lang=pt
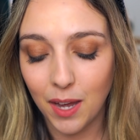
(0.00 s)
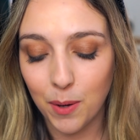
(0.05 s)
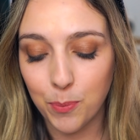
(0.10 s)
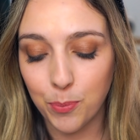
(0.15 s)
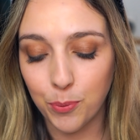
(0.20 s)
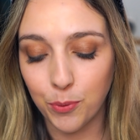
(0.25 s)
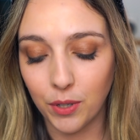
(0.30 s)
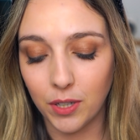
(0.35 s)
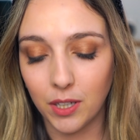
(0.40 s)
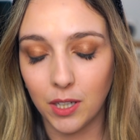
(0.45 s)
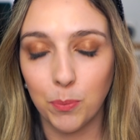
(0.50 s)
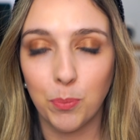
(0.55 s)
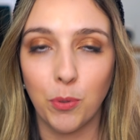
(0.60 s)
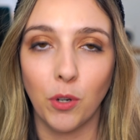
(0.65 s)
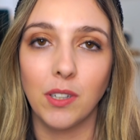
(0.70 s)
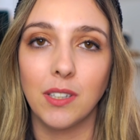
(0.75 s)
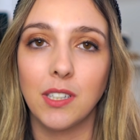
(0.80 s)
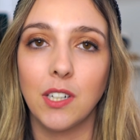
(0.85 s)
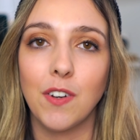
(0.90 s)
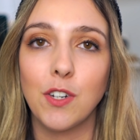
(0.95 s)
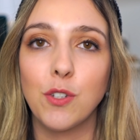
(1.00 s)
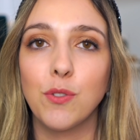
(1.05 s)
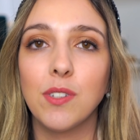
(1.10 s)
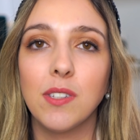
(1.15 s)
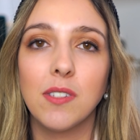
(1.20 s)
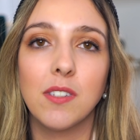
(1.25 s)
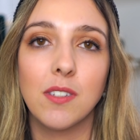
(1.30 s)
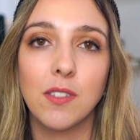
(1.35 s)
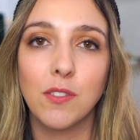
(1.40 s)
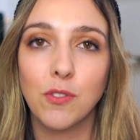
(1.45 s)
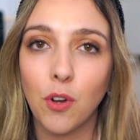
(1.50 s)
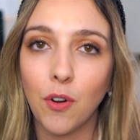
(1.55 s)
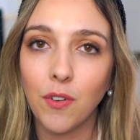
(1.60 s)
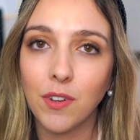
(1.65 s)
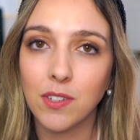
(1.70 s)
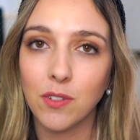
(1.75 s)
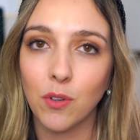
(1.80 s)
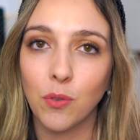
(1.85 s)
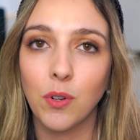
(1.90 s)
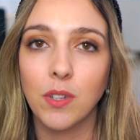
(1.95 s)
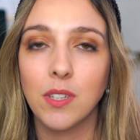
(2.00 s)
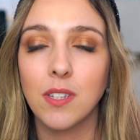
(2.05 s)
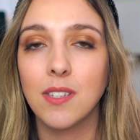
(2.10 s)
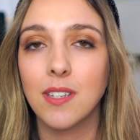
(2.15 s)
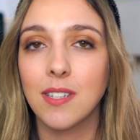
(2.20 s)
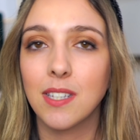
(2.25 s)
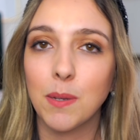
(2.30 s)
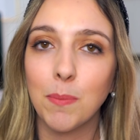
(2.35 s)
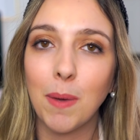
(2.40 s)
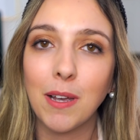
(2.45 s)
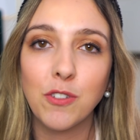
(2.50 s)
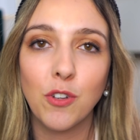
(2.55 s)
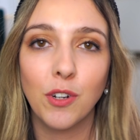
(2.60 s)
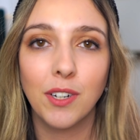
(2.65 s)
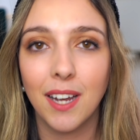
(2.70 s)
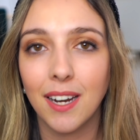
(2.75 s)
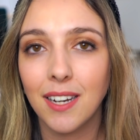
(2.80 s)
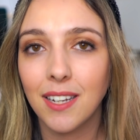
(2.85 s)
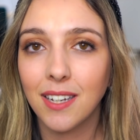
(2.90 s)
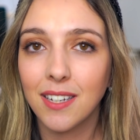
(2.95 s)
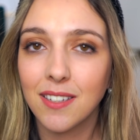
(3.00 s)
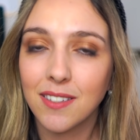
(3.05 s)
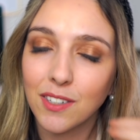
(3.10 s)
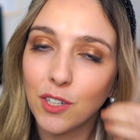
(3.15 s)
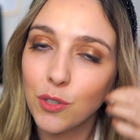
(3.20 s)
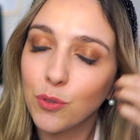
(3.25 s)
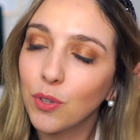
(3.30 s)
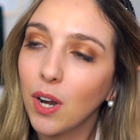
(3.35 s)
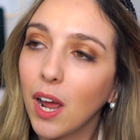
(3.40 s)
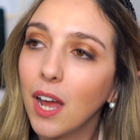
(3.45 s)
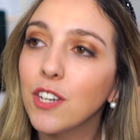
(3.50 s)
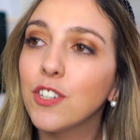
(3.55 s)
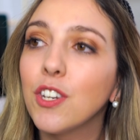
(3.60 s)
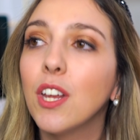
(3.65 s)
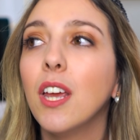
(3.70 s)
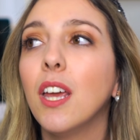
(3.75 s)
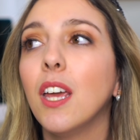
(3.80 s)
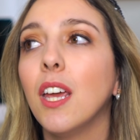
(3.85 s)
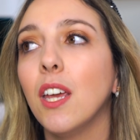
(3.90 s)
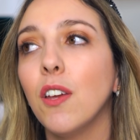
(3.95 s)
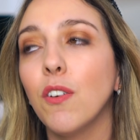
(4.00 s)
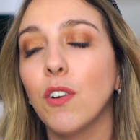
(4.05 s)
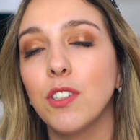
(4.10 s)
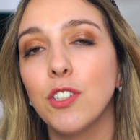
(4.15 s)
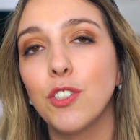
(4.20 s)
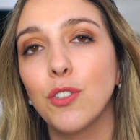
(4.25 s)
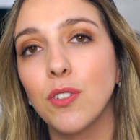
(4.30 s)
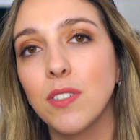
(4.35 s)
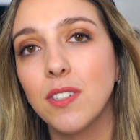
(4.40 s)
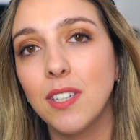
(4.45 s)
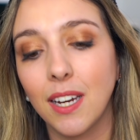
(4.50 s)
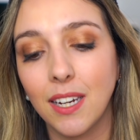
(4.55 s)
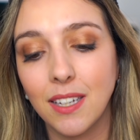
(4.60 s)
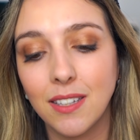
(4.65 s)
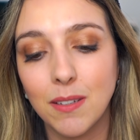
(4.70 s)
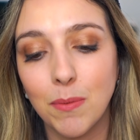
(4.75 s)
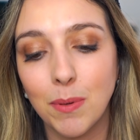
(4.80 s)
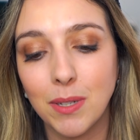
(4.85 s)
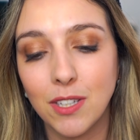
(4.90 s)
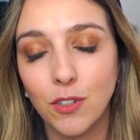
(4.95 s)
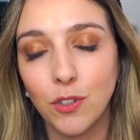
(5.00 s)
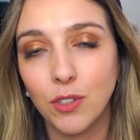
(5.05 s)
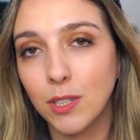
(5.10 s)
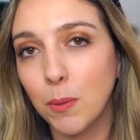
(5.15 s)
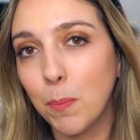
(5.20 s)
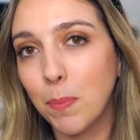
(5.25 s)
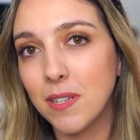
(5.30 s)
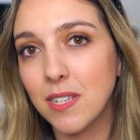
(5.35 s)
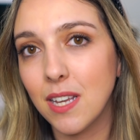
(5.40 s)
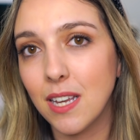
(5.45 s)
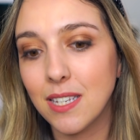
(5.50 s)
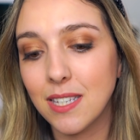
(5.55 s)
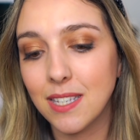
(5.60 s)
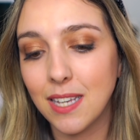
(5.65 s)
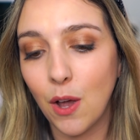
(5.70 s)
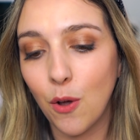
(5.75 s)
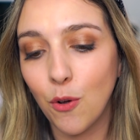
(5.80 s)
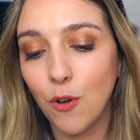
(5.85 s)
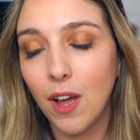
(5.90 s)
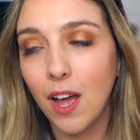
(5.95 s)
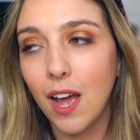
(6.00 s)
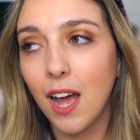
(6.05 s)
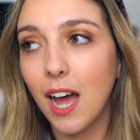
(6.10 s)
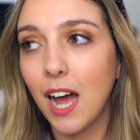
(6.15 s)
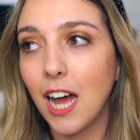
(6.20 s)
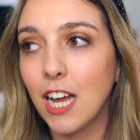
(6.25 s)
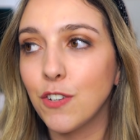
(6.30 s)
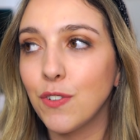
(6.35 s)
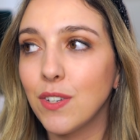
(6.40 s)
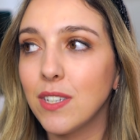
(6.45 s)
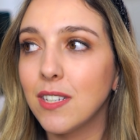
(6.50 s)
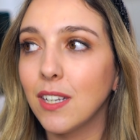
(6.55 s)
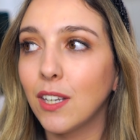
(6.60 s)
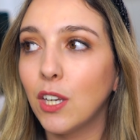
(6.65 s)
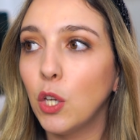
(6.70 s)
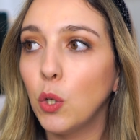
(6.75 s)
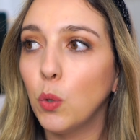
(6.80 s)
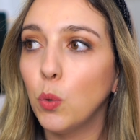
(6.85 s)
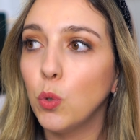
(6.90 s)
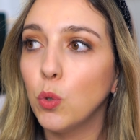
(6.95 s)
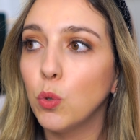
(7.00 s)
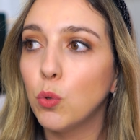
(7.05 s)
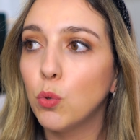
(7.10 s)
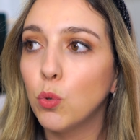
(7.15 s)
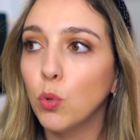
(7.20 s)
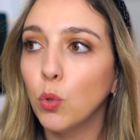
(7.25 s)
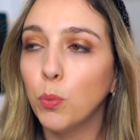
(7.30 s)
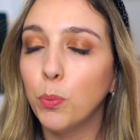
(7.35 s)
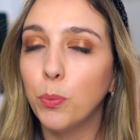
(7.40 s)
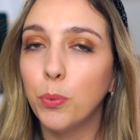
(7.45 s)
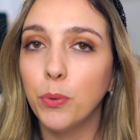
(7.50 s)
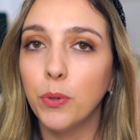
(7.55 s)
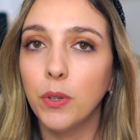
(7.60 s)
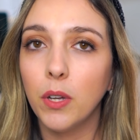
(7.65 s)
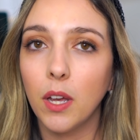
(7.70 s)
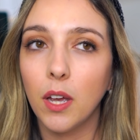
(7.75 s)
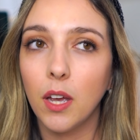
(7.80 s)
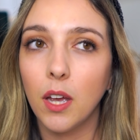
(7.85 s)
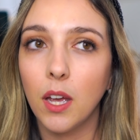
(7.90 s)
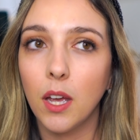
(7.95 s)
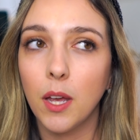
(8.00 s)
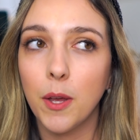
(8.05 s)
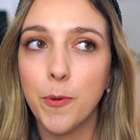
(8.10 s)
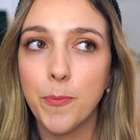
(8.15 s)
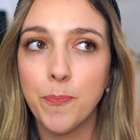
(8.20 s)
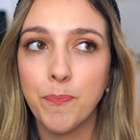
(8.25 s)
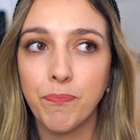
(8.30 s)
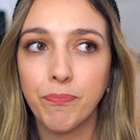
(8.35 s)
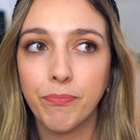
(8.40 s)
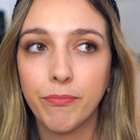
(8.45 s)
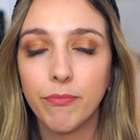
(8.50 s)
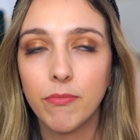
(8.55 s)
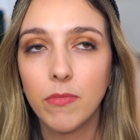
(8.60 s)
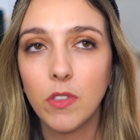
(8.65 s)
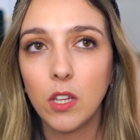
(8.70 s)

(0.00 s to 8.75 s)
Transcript: porque pronto, através dos Insta Stories são coisas assim mais orgânicas e naturais e vocês conseguem também ter outra percepção. Às vezes aqui no YouTube. Um, ah,